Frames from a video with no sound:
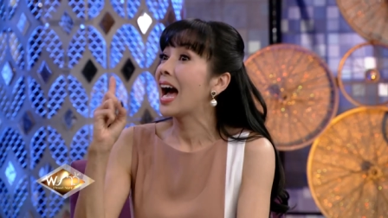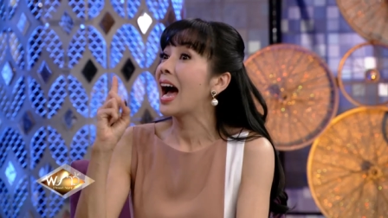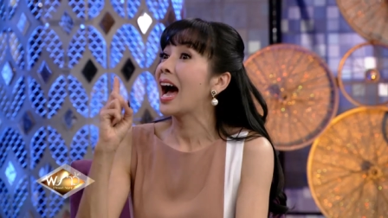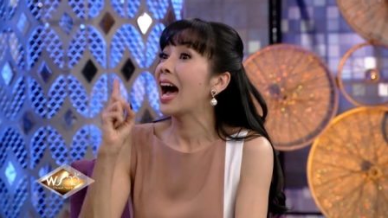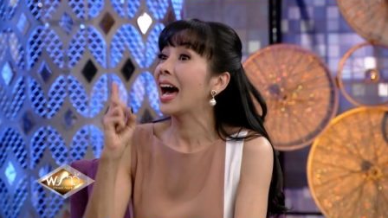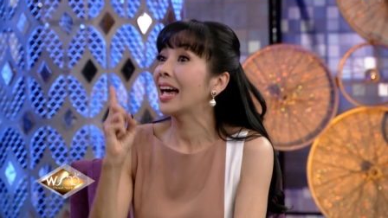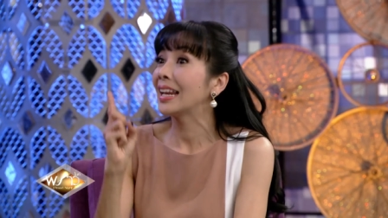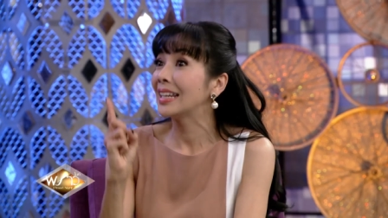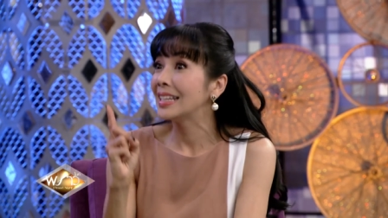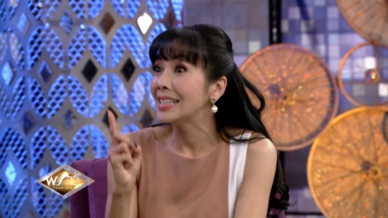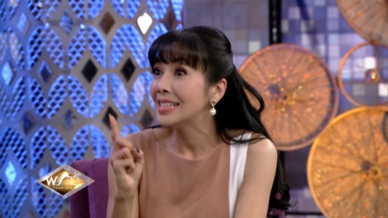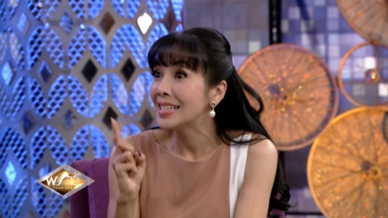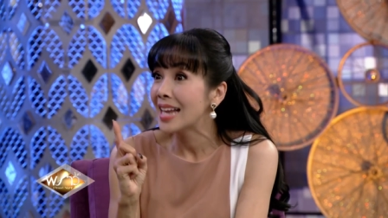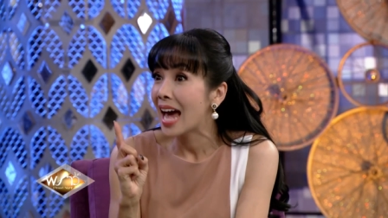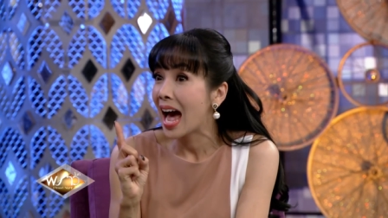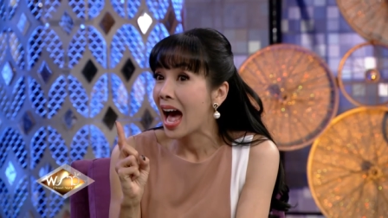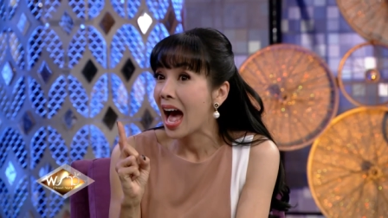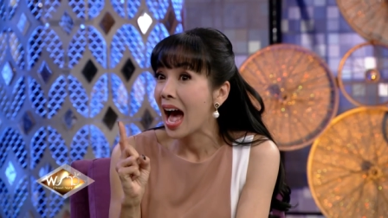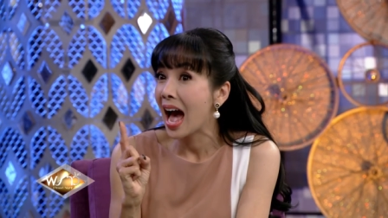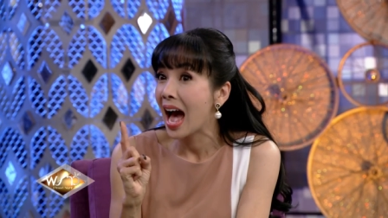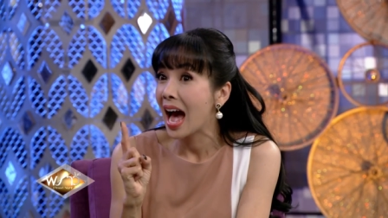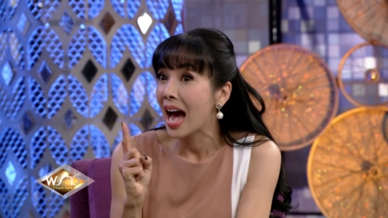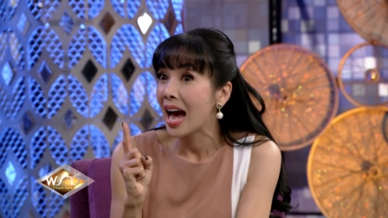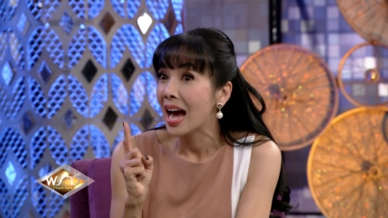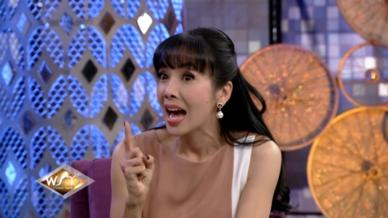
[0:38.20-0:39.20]
อลินา
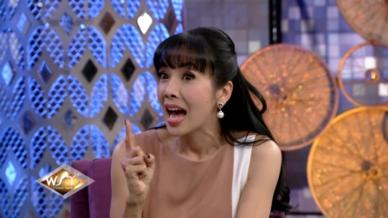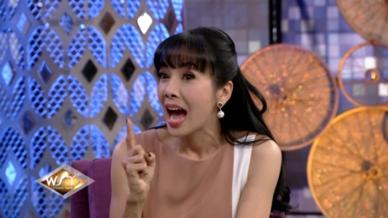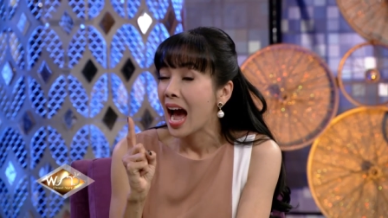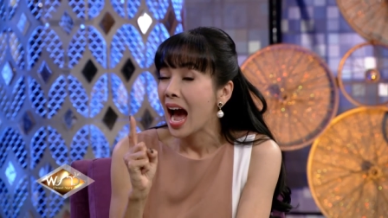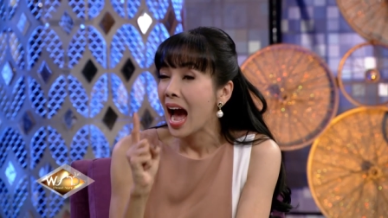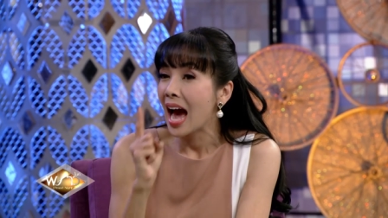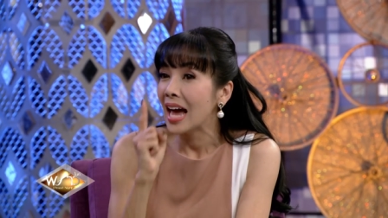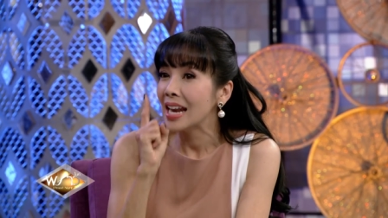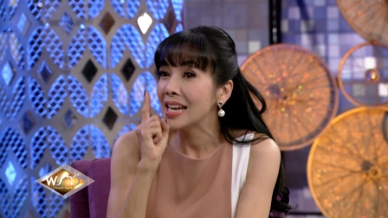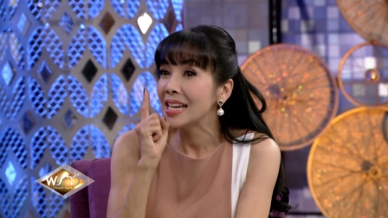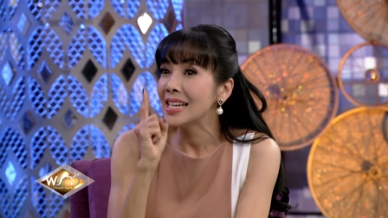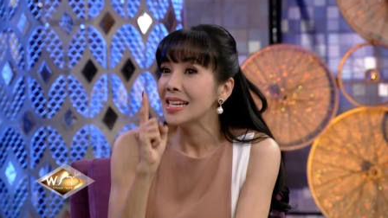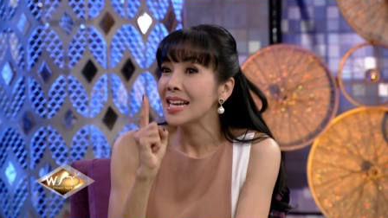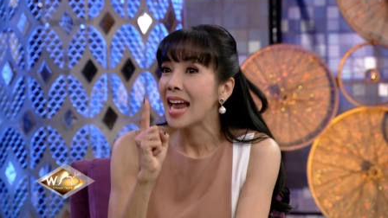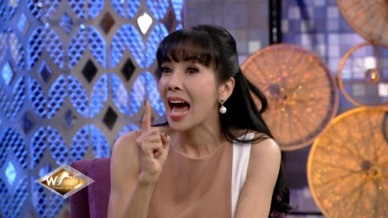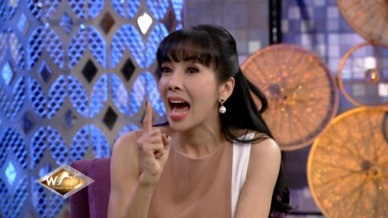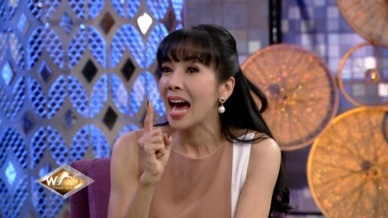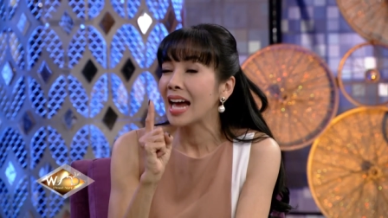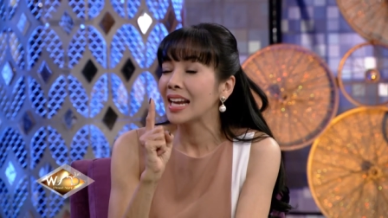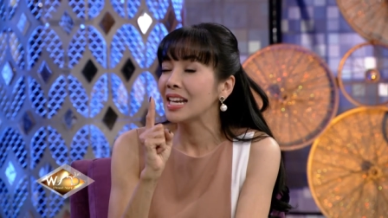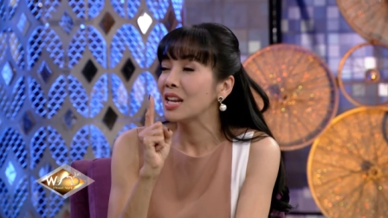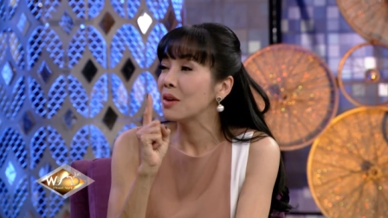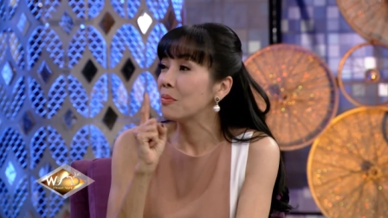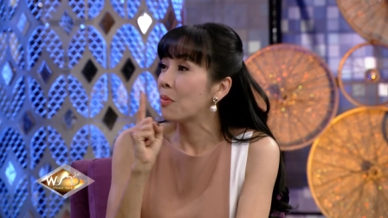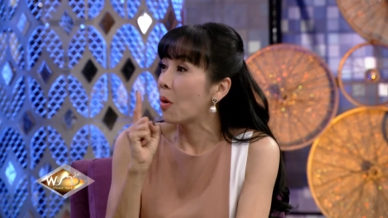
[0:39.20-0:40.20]
อลินา
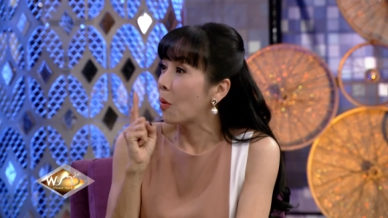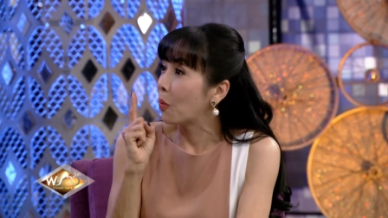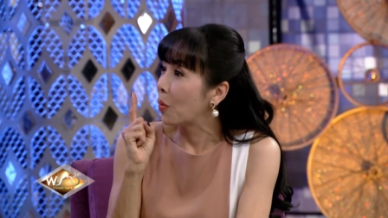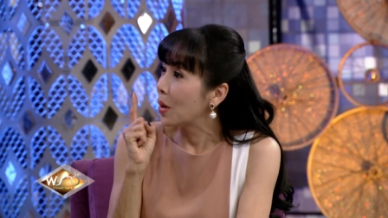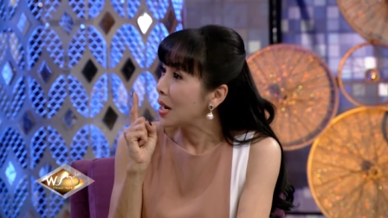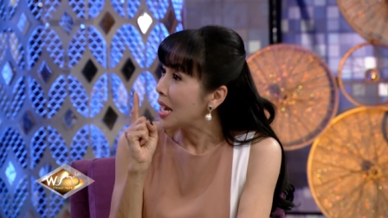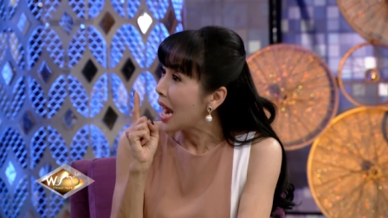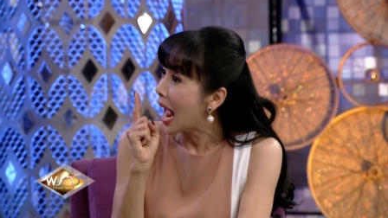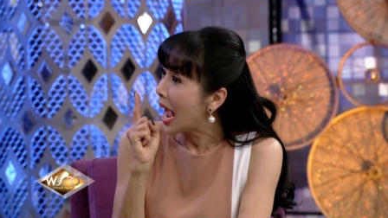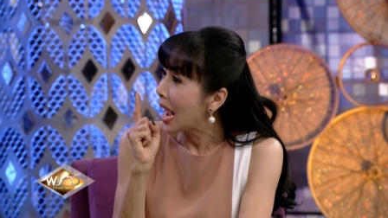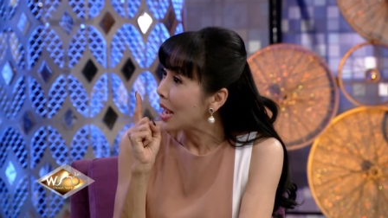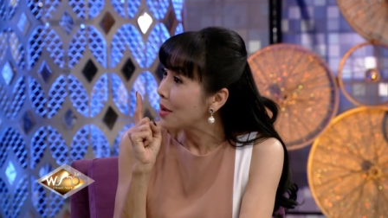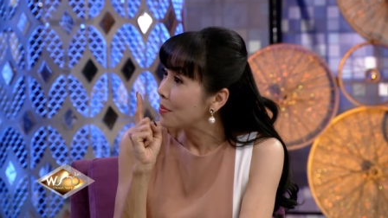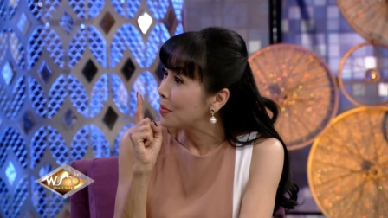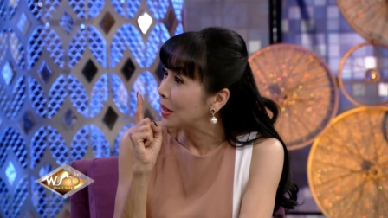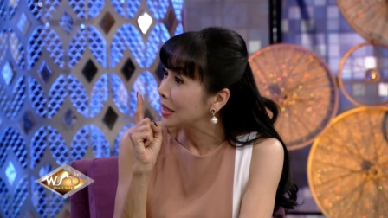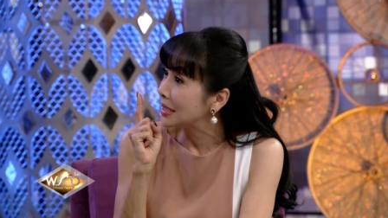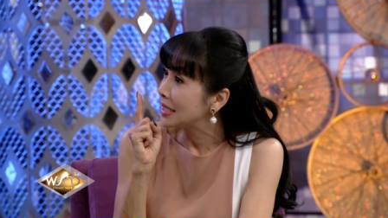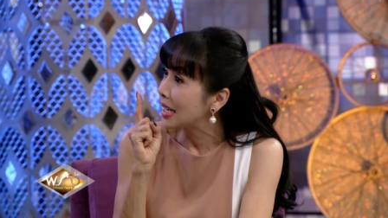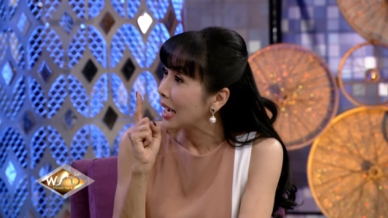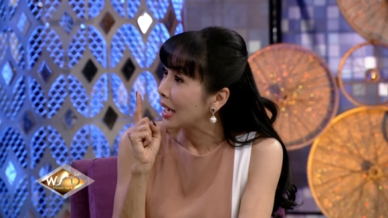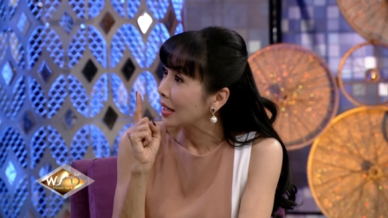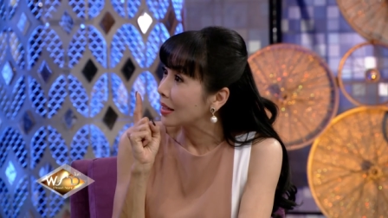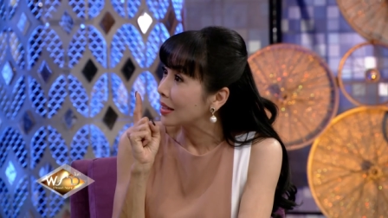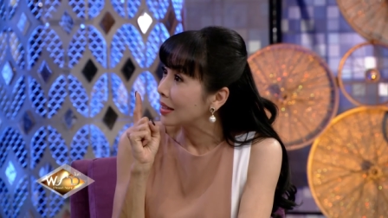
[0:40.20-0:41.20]
เนี่ยบอกว่าได้มา
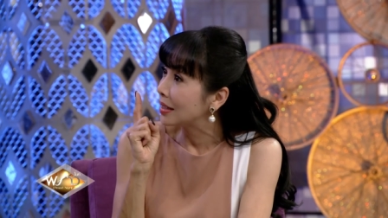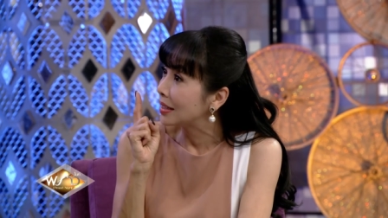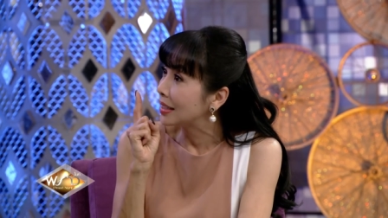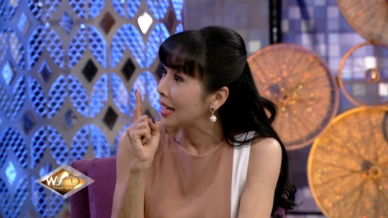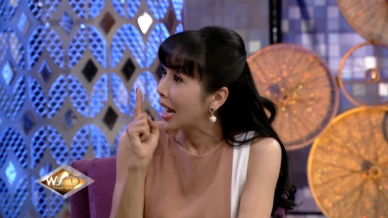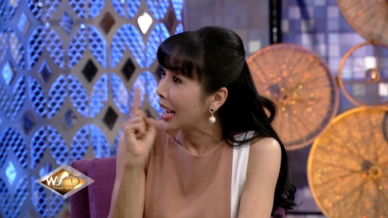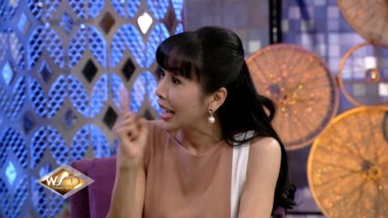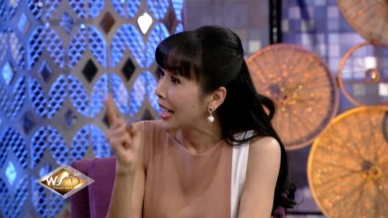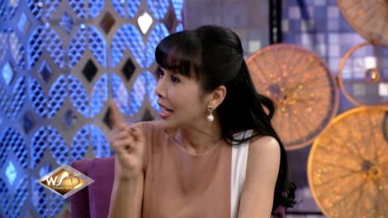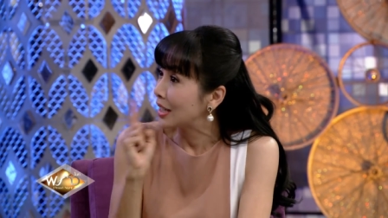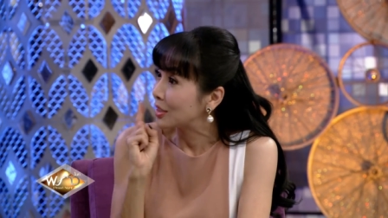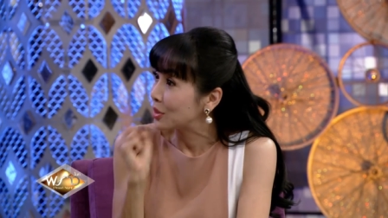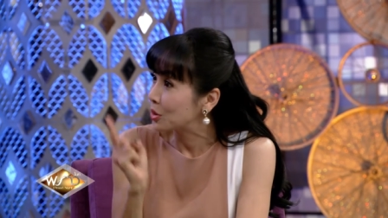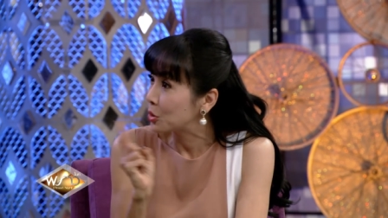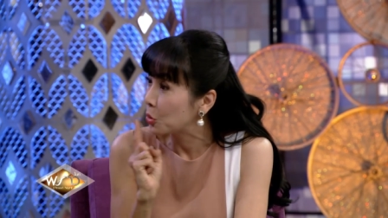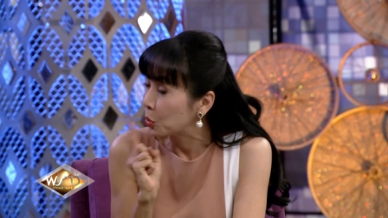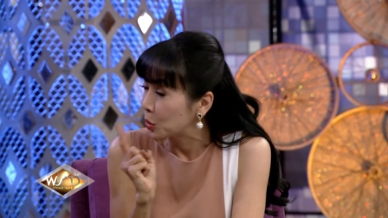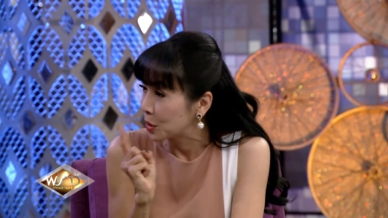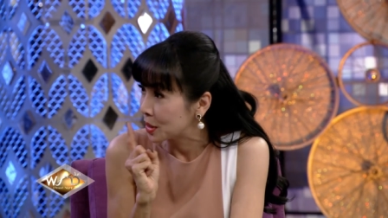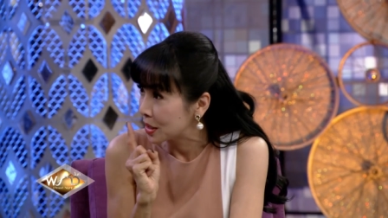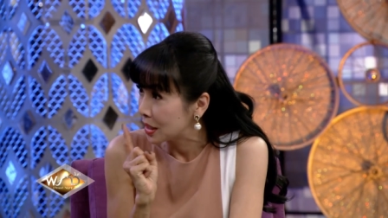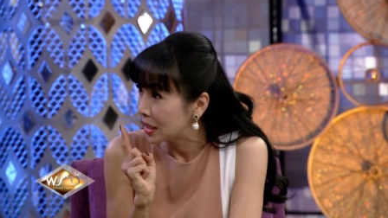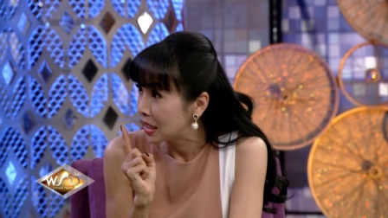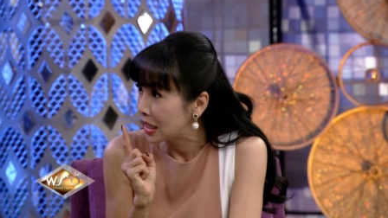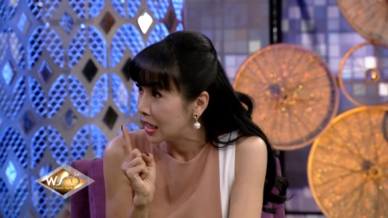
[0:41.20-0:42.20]
จากนางเอกสูต
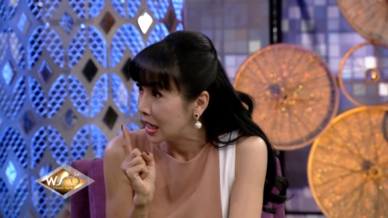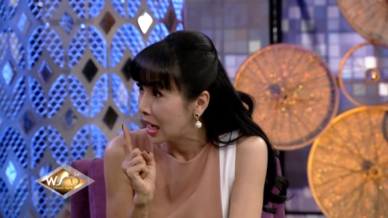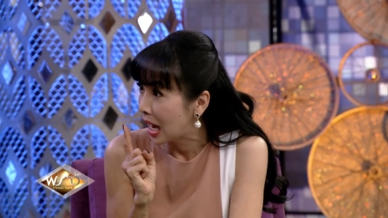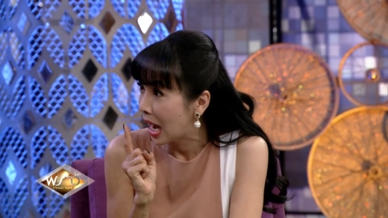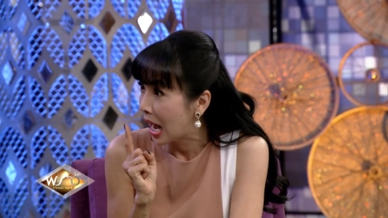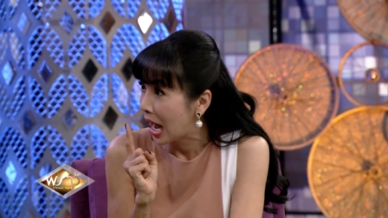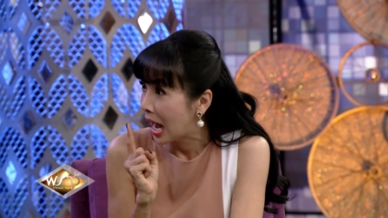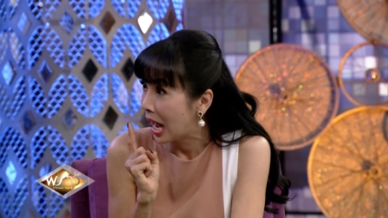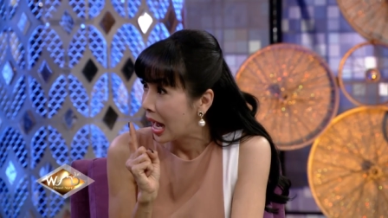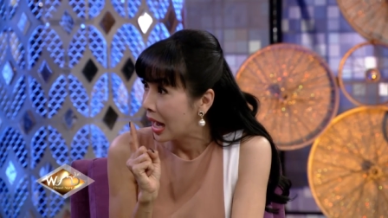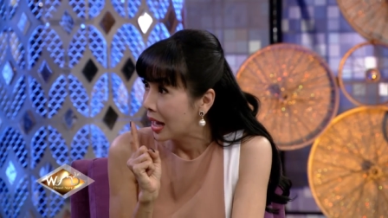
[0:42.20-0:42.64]
รเสน่หา